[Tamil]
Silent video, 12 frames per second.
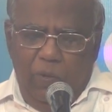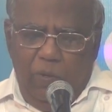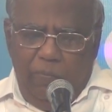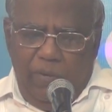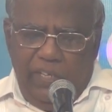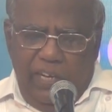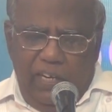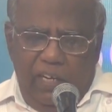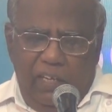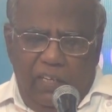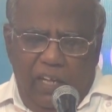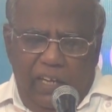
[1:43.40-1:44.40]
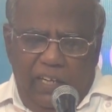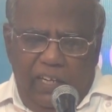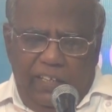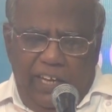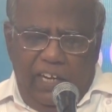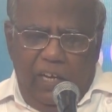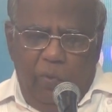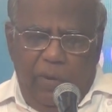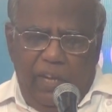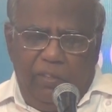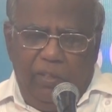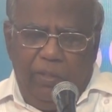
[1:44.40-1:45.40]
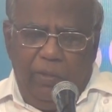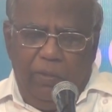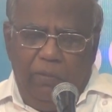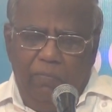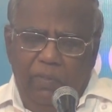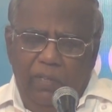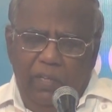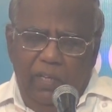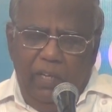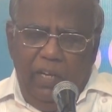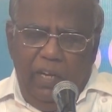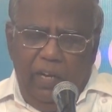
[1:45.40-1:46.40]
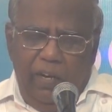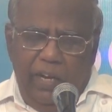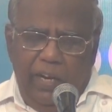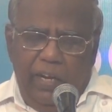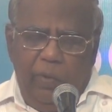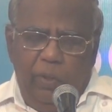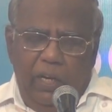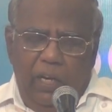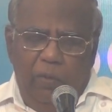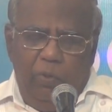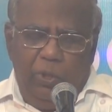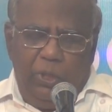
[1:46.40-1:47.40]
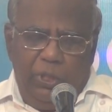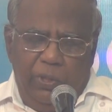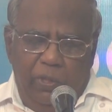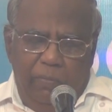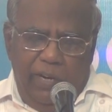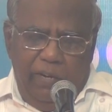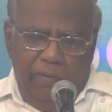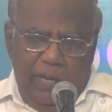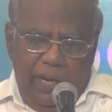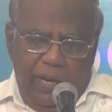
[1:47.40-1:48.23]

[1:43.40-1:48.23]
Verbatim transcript: உடைய ஜனங்களுக்காக எங்கள் கரங்களை உயர்த்துகிறோம் எங்கள் இருதயங்களை ஊற்றுகிறோம் ஆண்டவரே